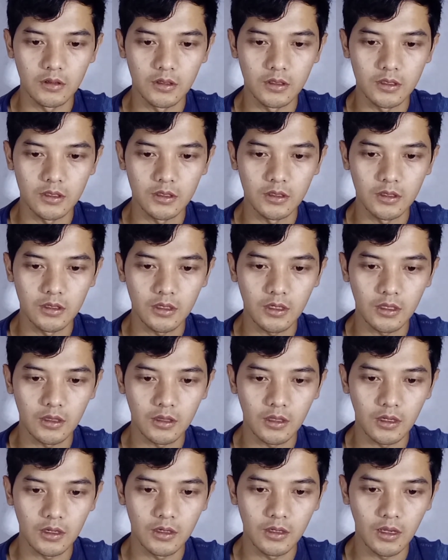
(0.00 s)
Di sini
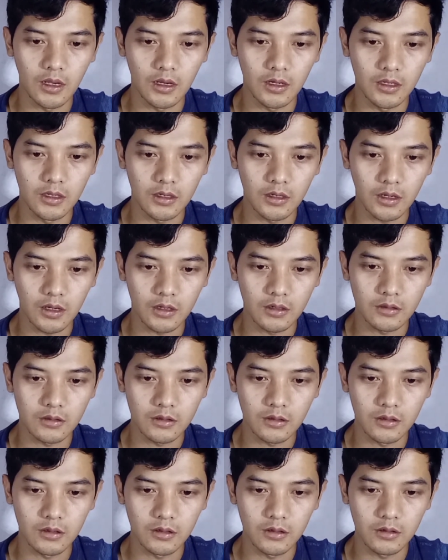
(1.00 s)
kita dialihkan
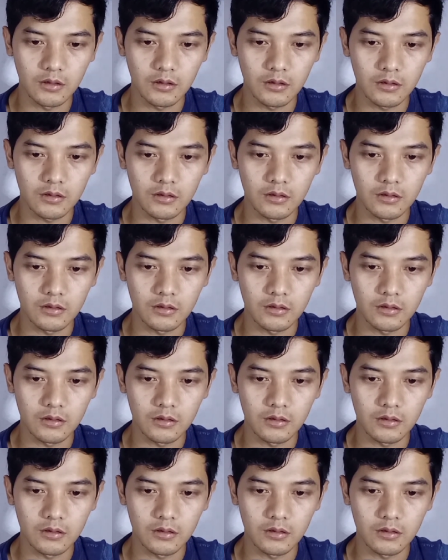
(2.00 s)
ke